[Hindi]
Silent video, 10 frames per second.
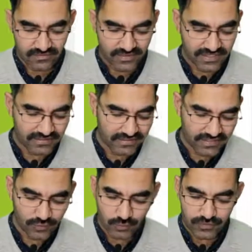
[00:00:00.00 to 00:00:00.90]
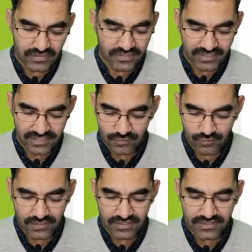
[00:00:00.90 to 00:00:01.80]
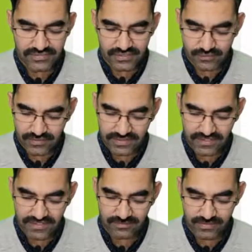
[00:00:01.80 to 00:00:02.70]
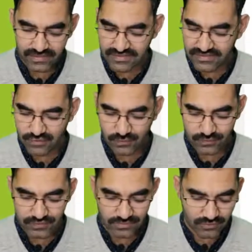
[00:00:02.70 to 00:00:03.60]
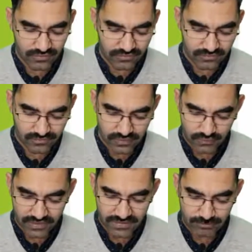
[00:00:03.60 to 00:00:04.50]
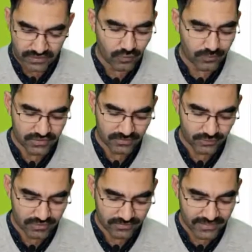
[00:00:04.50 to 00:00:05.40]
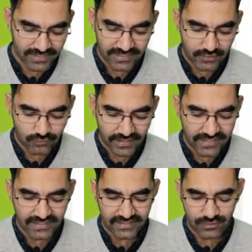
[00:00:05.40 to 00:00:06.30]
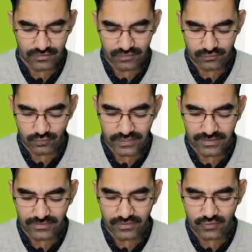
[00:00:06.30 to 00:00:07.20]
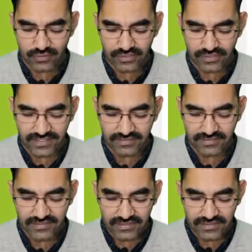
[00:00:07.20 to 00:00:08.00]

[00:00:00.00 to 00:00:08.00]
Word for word: बेटा डी ऑप्शन नहीं होगा शिवानी बी सी ऑप्शन बोल शिवानी बी ऑप्शन बोल रही बेटा इनवैलिड नहीं होता वोइडेबल कॉन्ट्रैक्ट